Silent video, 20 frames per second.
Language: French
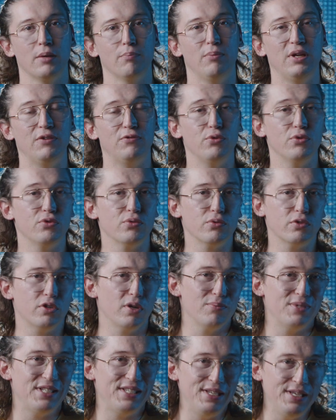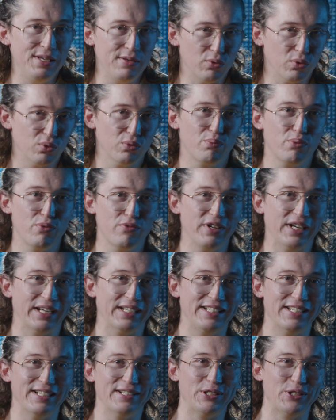Mais faisons comme si on ne pouvait
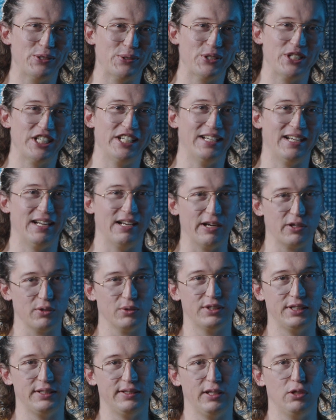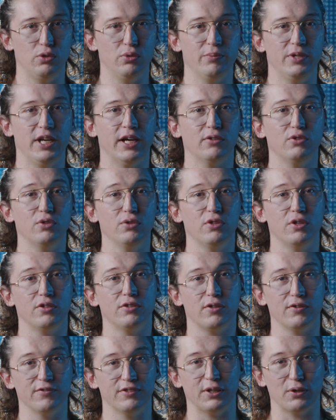rien changer à la quantité de lumière de
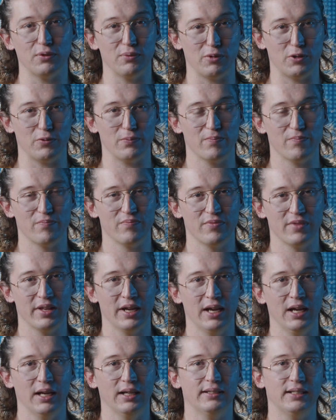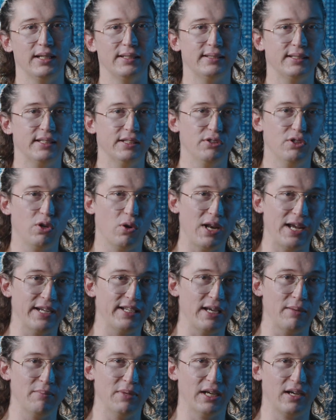notre environnement. Qu'est-ce qui, dans la
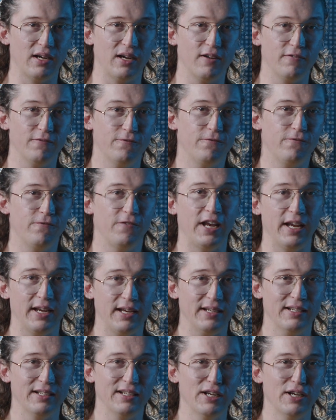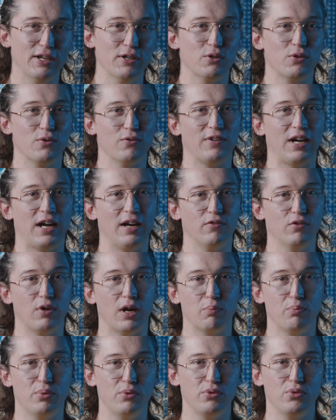caméra, fait qu'on va
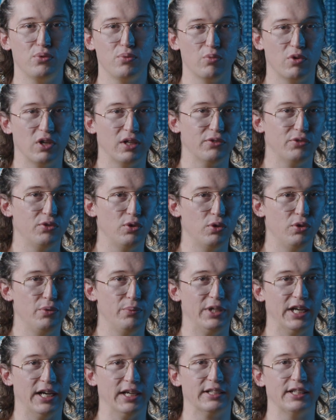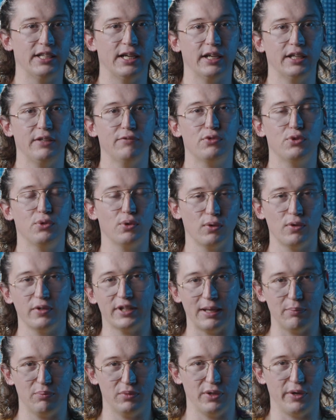avoir plus ou moins de lumière qui arrive sur le
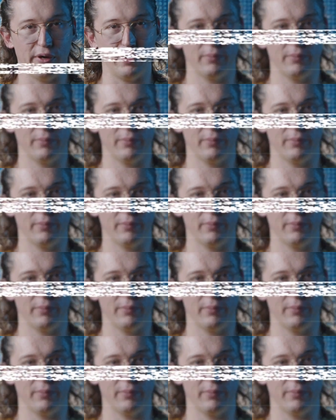capteur